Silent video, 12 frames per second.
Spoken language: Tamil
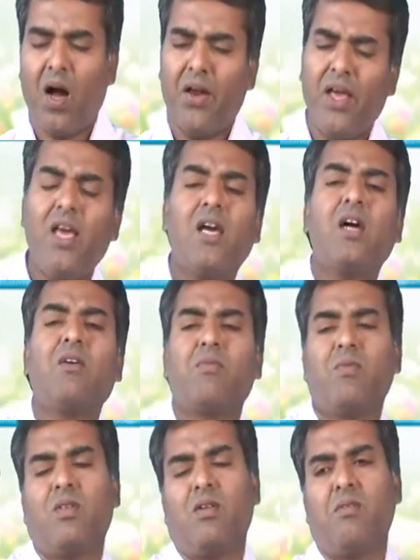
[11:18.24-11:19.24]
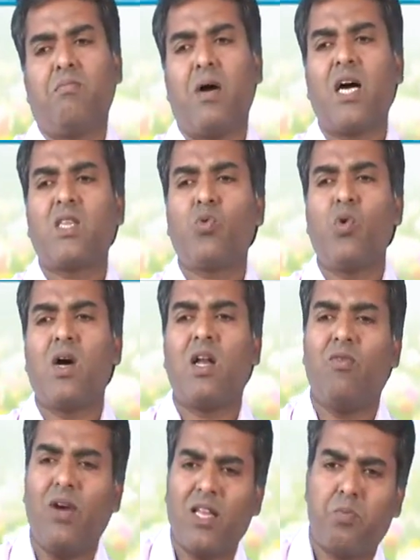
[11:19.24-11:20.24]
அநேக
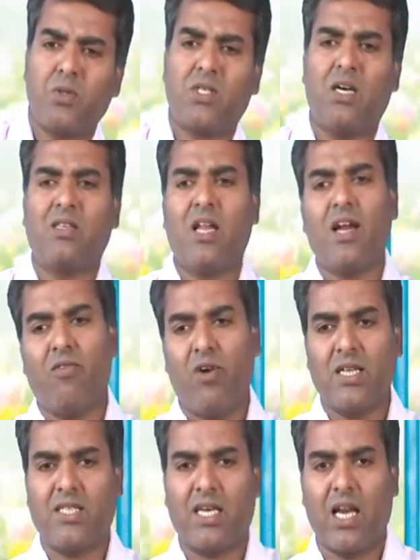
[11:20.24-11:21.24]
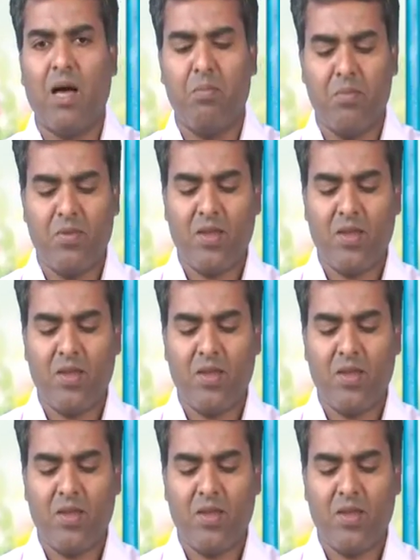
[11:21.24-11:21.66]
மகத்துவங்கள் வேத புஸ்தகத்திலே நாம் வாசிக்கலாம்